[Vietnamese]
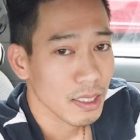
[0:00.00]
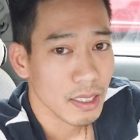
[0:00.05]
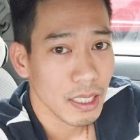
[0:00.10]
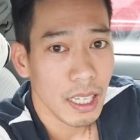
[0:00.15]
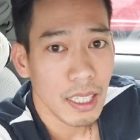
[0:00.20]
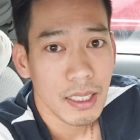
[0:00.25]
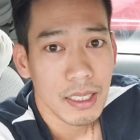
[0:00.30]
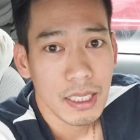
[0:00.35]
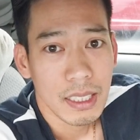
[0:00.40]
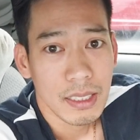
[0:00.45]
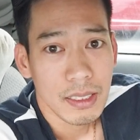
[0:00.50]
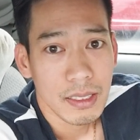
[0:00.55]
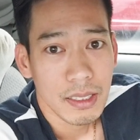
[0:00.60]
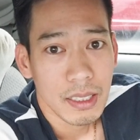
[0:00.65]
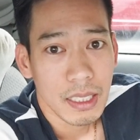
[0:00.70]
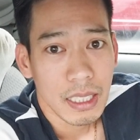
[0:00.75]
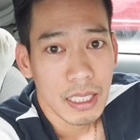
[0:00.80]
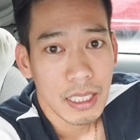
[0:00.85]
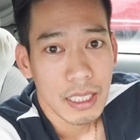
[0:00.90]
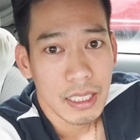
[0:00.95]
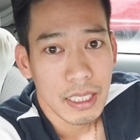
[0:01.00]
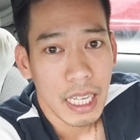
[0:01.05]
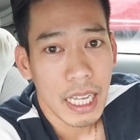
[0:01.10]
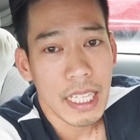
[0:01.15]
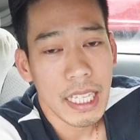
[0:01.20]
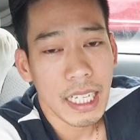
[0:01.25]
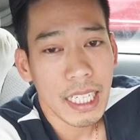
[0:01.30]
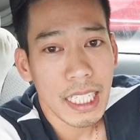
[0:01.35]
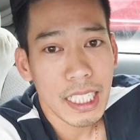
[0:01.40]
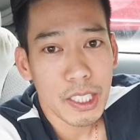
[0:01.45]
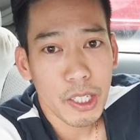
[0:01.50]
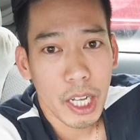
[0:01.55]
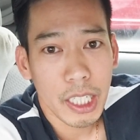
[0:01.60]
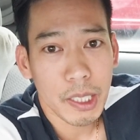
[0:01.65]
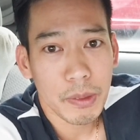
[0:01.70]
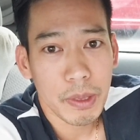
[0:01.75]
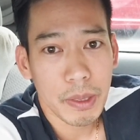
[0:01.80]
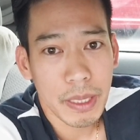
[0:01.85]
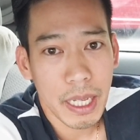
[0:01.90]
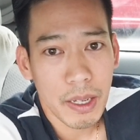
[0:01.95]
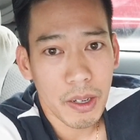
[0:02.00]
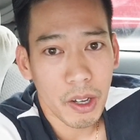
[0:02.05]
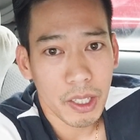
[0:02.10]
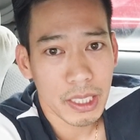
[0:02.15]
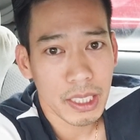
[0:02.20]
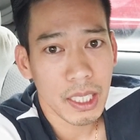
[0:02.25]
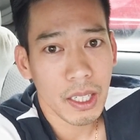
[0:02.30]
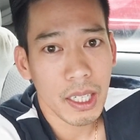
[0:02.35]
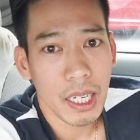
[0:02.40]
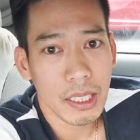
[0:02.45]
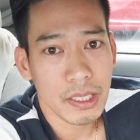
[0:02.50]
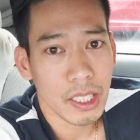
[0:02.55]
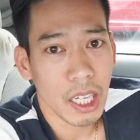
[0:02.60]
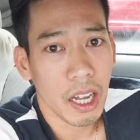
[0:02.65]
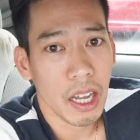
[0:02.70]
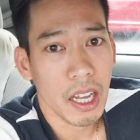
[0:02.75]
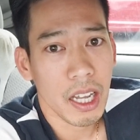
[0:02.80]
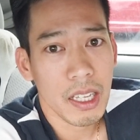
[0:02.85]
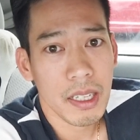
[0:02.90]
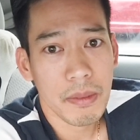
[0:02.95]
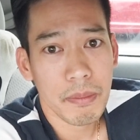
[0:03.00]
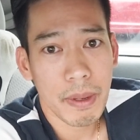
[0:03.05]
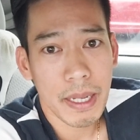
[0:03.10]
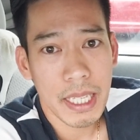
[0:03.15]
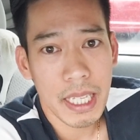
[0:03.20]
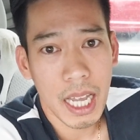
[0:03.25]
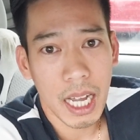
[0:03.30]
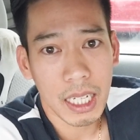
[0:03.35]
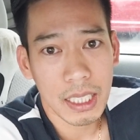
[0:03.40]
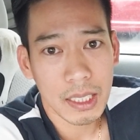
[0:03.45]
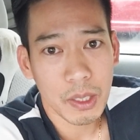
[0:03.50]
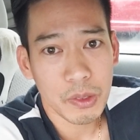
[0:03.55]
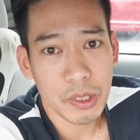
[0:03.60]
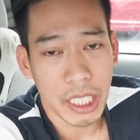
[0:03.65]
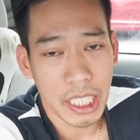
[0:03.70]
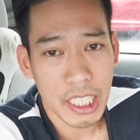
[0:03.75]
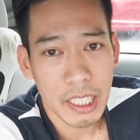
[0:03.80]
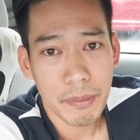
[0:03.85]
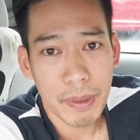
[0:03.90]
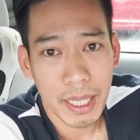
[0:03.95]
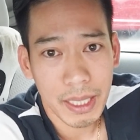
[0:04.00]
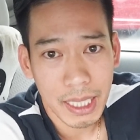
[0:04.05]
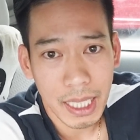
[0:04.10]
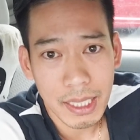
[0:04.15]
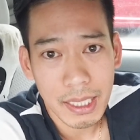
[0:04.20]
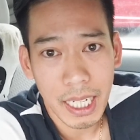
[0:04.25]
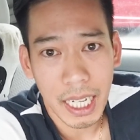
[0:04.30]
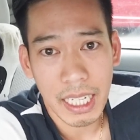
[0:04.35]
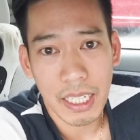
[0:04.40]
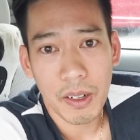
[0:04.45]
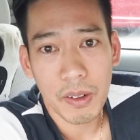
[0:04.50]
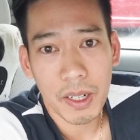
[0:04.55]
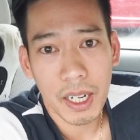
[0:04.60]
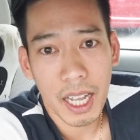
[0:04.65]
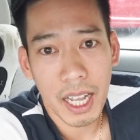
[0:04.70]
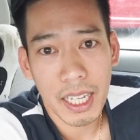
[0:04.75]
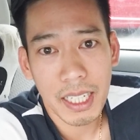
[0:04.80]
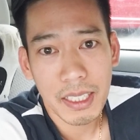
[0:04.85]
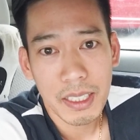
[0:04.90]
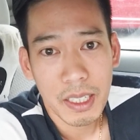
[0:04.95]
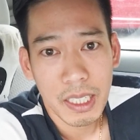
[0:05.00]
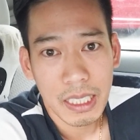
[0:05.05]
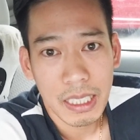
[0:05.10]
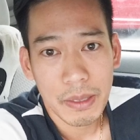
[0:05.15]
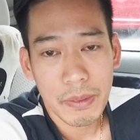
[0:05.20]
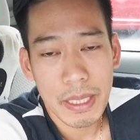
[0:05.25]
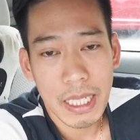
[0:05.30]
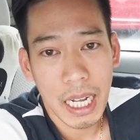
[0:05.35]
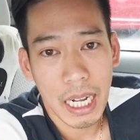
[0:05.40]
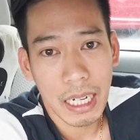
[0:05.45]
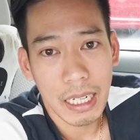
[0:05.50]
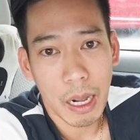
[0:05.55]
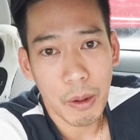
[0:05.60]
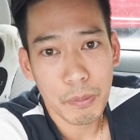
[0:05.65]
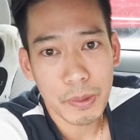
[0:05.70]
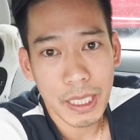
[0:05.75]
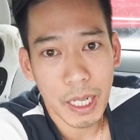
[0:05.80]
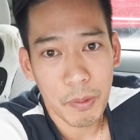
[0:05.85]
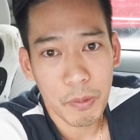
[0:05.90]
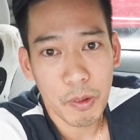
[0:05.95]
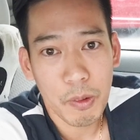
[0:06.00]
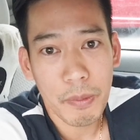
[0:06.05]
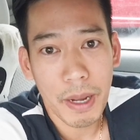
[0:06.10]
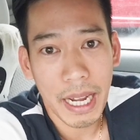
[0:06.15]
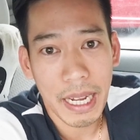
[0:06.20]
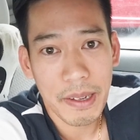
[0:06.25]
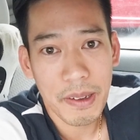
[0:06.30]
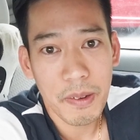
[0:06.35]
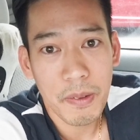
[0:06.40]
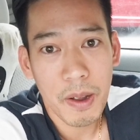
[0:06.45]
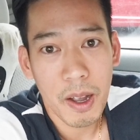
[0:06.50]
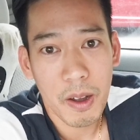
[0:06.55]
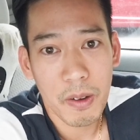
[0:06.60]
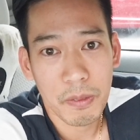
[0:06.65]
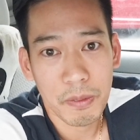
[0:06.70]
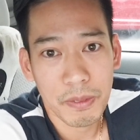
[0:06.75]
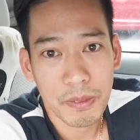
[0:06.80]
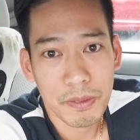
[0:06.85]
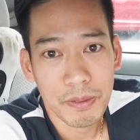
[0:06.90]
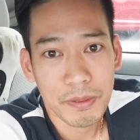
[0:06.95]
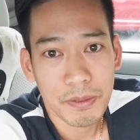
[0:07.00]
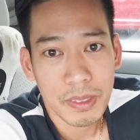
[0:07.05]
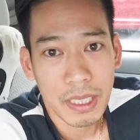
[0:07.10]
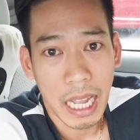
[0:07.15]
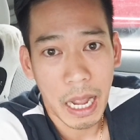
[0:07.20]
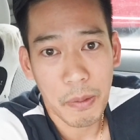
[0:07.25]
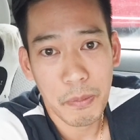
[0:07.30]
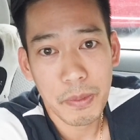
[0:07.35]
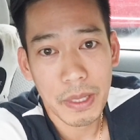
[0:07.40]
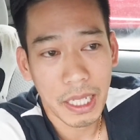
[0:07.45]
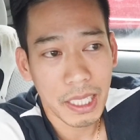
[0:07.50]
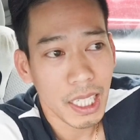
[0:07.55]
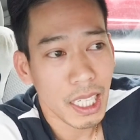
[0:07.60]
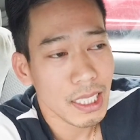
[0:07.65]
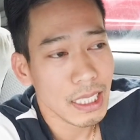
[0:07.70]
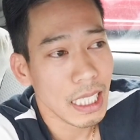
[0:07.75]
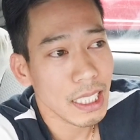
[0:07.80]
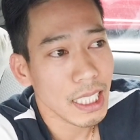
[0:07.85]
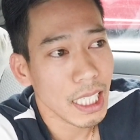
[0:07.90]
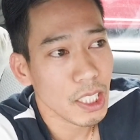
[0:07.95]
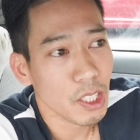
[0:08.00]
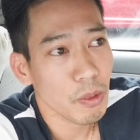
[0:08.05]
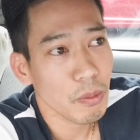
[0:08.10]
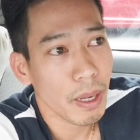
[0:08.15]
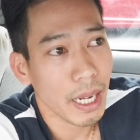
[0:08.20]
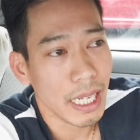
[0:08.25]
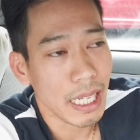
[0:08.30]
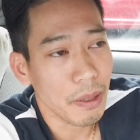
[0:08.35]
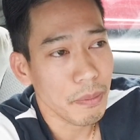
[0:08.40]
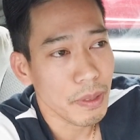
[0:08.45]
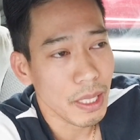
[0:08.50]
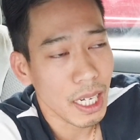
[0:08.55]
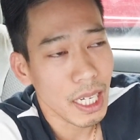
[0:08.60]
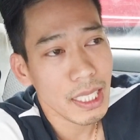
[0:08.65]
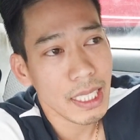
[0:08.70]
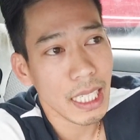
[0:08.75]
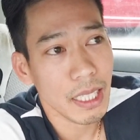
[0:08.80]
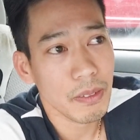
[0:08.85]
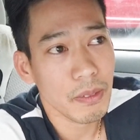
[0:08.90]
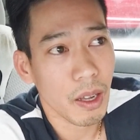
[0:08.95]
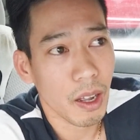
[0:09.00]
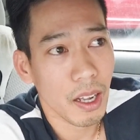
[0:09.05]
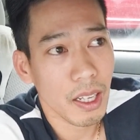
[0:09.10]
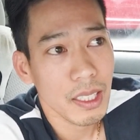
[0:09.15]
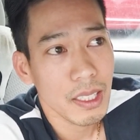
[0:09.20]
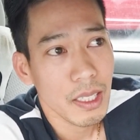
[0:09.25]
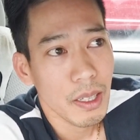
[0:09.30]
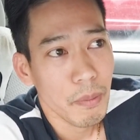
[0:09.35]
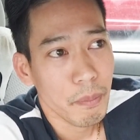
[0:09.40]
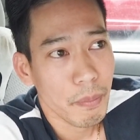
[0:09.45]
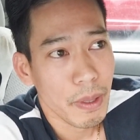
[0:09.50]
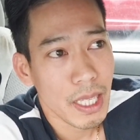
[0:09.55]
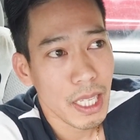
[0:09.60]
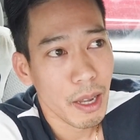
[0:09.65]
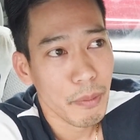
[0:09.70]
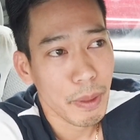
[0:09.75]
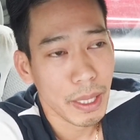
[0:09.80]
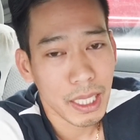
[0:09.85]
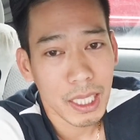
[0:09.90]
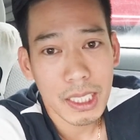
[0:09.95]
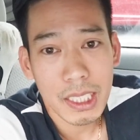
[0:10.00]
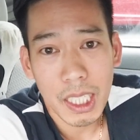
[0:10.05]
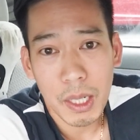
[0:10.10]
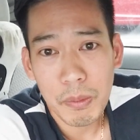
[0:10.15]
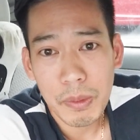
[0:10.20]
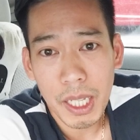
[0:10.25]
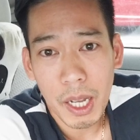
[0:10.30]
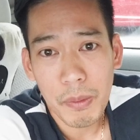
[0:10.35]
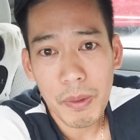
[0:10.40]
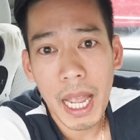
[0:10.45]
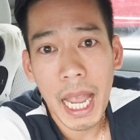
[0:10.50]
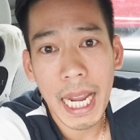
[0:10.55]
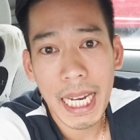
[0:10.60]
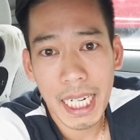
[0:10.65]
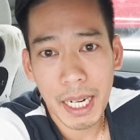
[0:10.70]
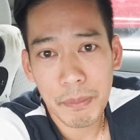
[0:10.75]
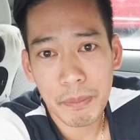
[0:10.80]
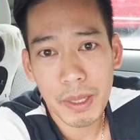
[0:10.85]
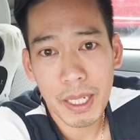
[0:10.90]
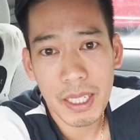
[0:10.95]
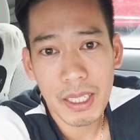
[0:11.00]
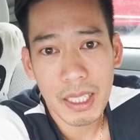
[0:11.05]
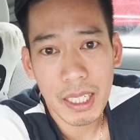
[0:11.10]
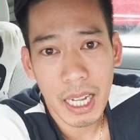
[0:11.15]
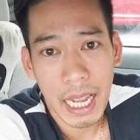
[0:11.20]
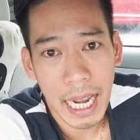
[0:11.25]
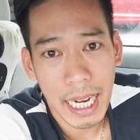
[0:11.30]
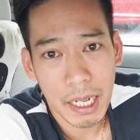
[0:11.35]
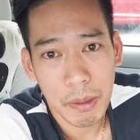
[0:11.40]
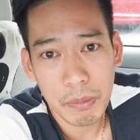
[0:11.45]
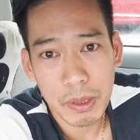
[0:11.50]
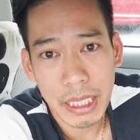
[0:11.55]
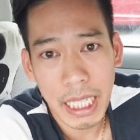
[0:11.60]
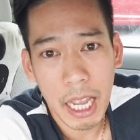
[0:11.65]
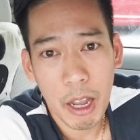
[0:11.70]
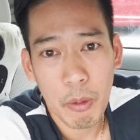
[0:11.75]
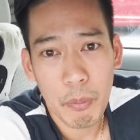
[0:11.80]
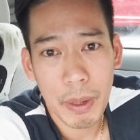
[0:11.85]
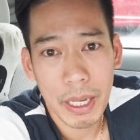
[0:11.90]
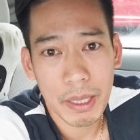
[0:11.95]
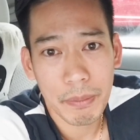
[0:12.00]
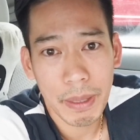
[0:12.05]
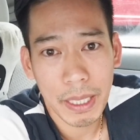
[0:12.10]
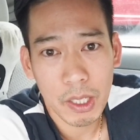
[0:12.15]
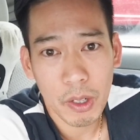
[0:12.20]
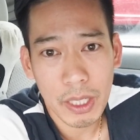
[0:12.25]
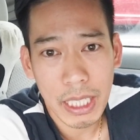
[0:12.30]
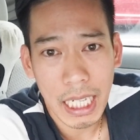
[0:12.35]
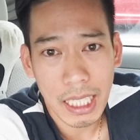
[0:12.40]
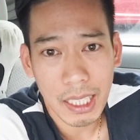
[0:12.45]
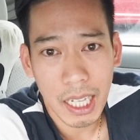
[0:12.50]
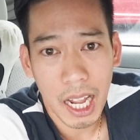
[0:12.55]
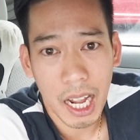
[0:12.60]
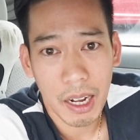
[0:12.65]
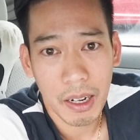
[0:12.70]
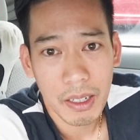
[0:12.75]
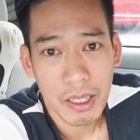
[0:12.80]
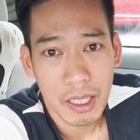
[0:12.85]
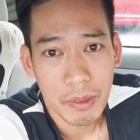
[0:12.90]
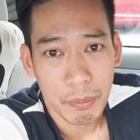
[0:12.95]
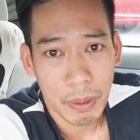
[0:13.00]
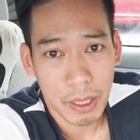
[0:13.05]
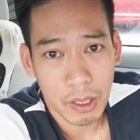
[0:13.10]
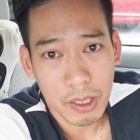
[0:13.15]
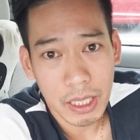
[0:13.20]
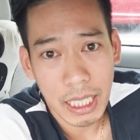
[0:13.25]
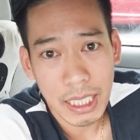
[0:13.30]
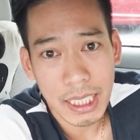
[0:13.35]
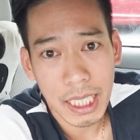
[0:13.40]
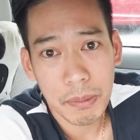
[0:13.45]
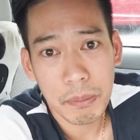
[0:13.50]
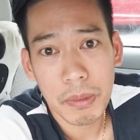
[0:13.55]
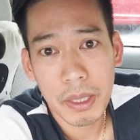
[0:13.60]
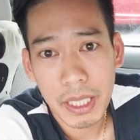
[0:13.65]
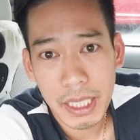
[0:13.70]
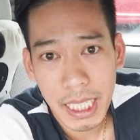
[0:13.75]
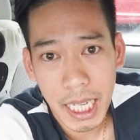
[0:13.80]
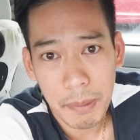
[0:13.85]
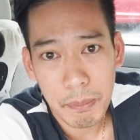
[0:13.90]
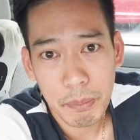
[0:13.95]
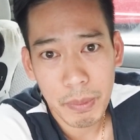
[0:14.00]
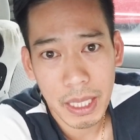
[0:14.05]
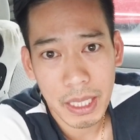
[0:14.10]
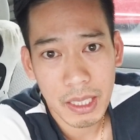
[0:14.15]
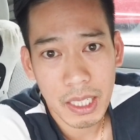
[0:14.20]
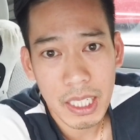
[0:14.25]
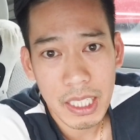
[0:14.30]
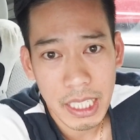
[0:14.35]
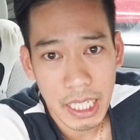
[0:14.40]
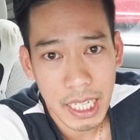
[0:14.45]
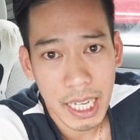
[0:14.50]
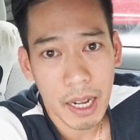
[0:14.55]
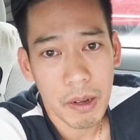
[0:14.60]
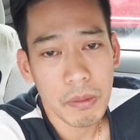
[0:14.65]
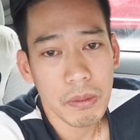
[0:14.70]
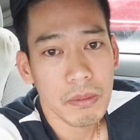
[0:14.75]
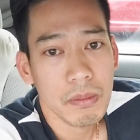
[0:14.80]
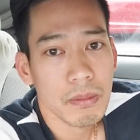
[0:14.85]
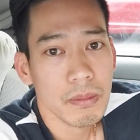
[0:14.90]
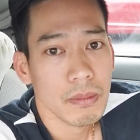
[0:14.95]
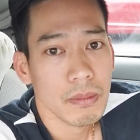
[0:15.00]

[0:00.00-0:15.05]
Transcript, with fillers: đó thì những cái người ở trong tiệm nail họ sẽ nói là trời ơi bây giờ tao chỉ cho mày cách này ok bây giờ ông chồng của mày đúng không ông giữ hết thẻ xanh của mày ông giữ hết này cái nọ bây giờ mày cứ sống với ông hai năm đi hai năm sau mày mày có giấy tờ mày có thẻ xanh 10 năm mày ly dị với ổng